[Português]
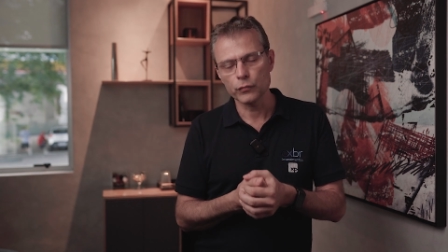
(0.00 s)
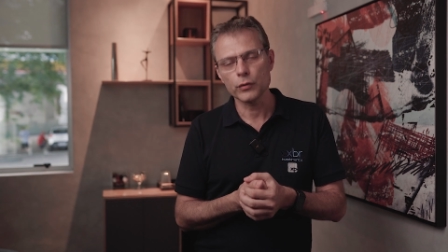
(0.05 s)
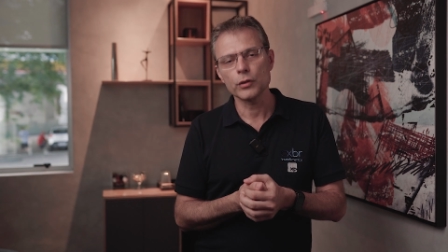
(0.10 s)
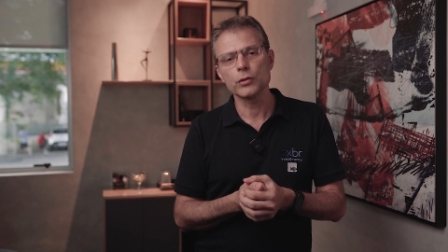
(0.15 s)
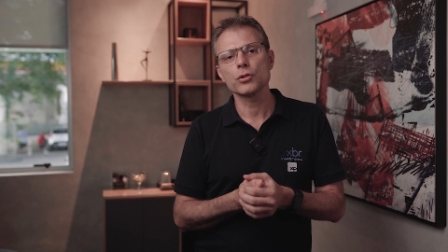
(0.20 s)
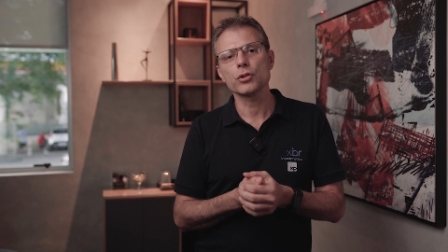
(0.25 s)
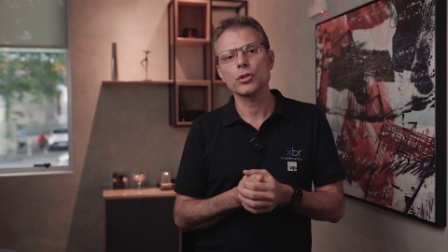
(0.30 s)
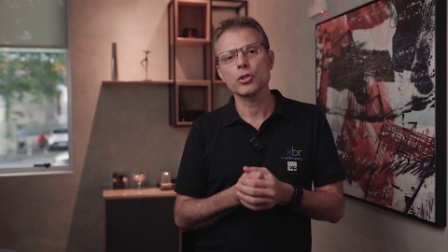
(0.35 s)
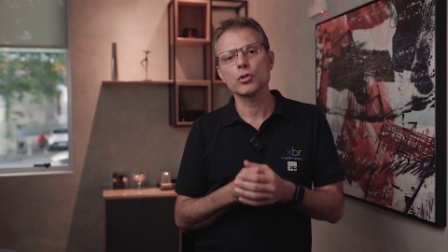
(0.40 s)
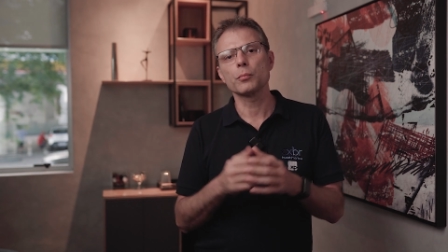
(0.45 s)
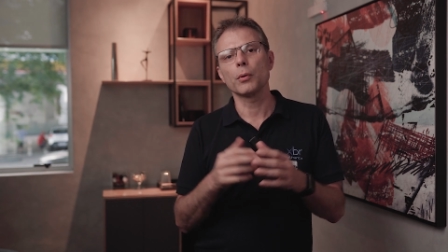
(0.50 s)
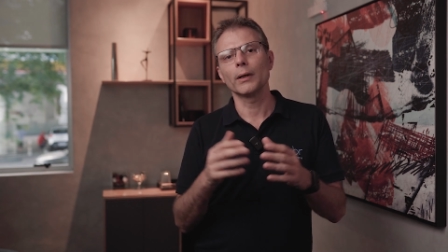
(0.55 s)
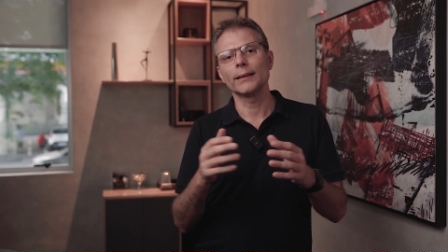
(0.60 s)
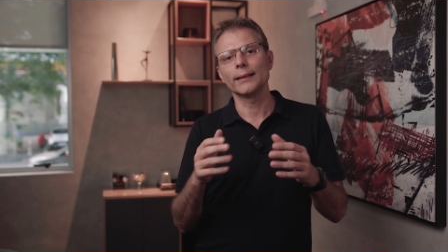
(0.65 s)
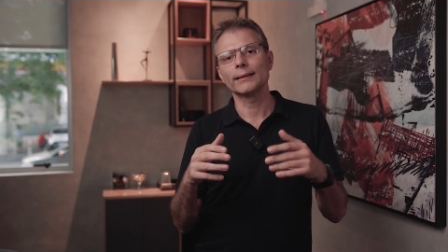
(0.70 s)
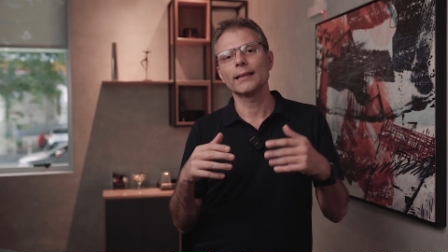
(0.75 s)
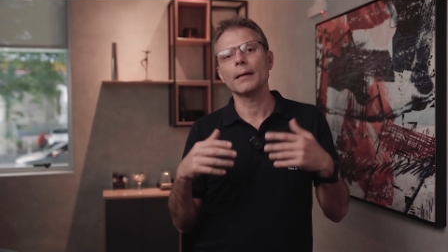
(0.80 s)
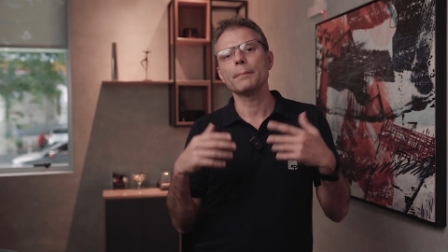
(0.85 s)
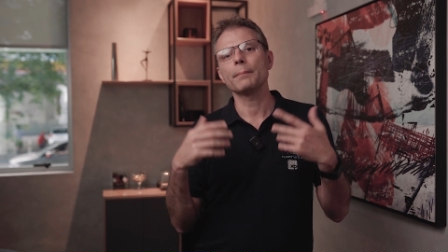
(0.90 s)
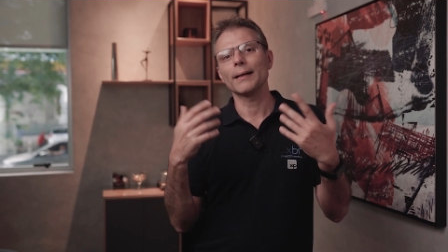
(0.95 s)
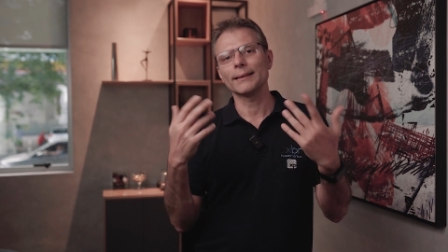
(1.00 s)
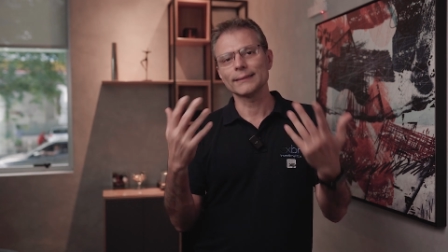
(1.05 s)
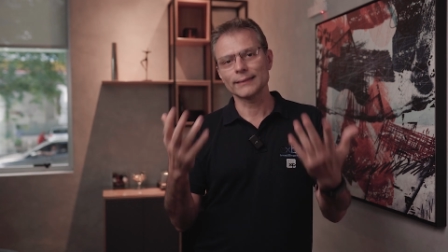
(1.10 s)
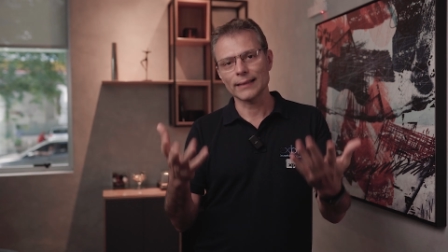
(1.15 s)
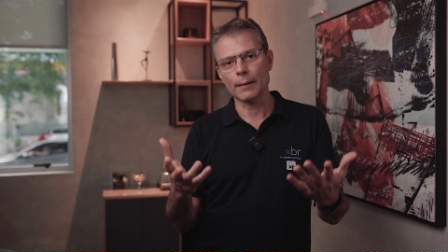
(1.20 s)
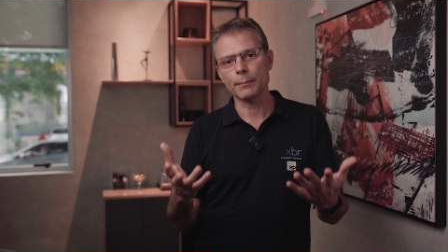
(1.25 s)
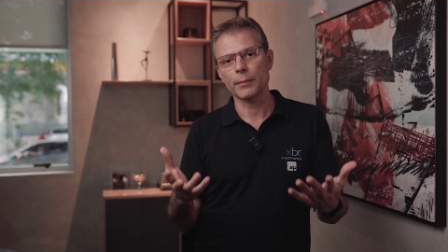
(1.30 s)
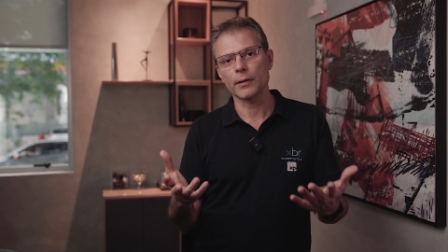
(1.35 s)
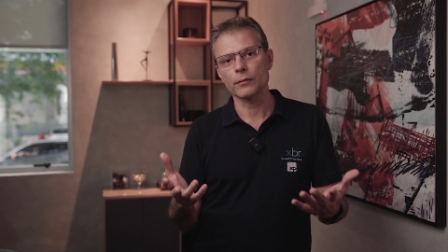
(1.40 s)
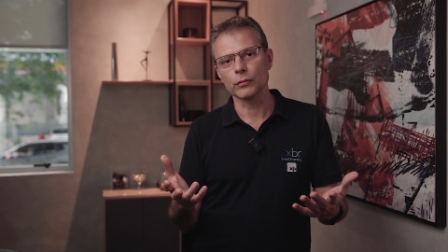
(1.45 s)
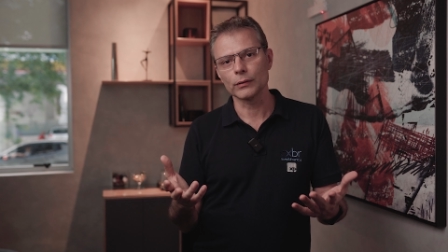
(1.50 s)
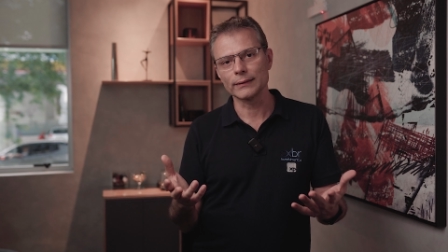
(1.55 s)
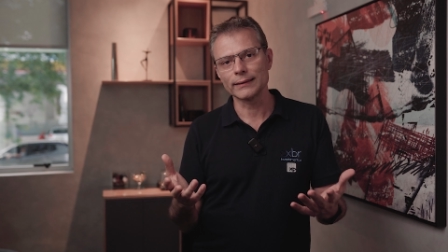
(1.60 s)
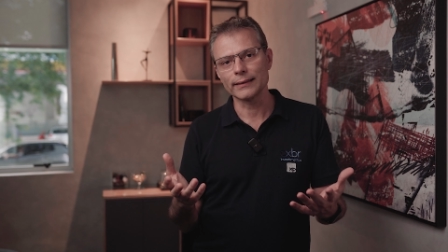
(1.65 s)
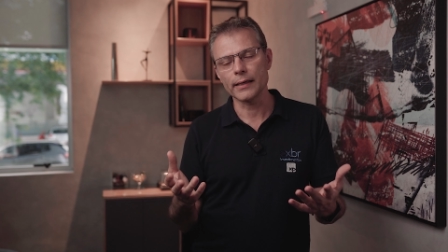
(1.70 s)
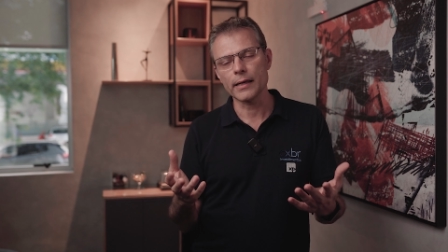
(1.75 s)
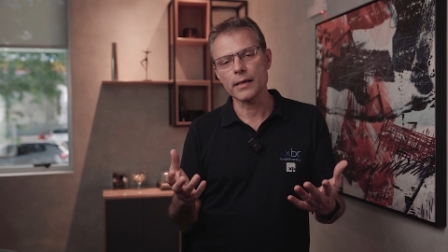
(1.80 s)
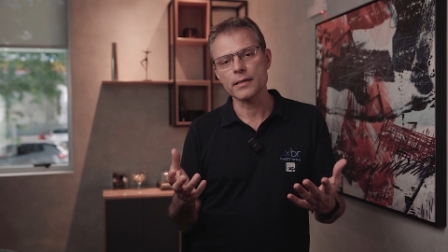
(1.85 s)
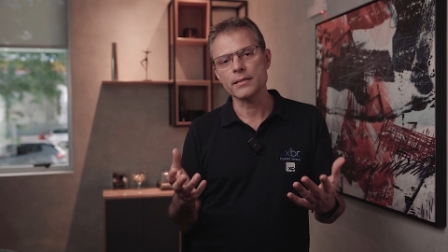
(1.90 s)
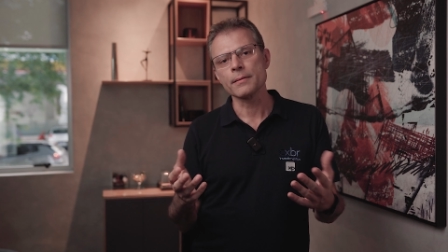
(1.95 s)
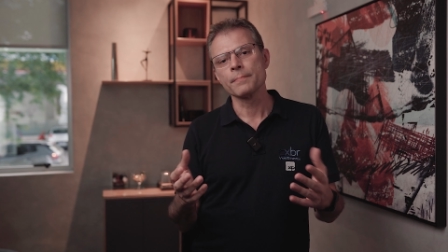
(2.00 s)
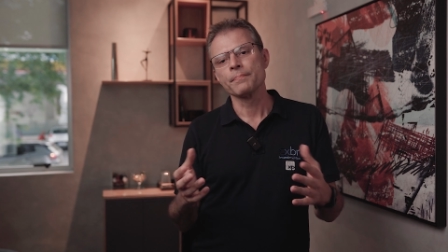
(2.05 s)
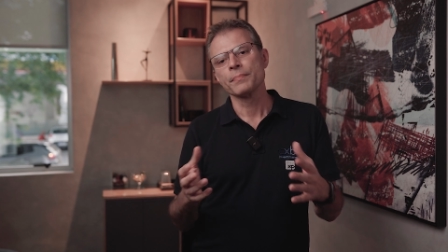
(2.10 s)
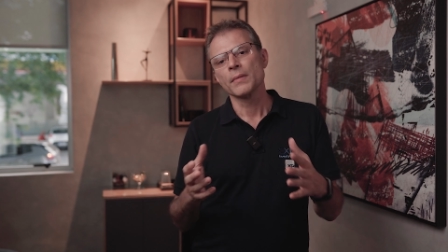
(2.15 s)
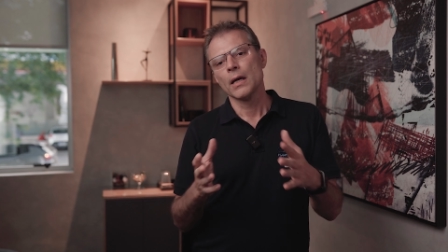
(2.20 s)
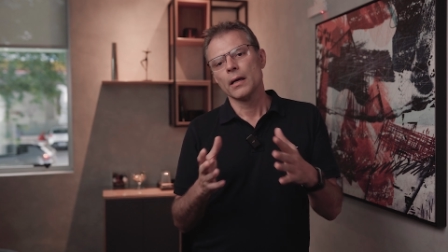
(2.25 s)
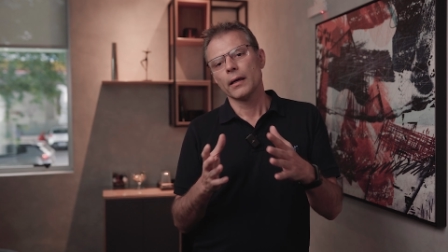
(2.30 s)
vídeo a gente pode até passar para vocês,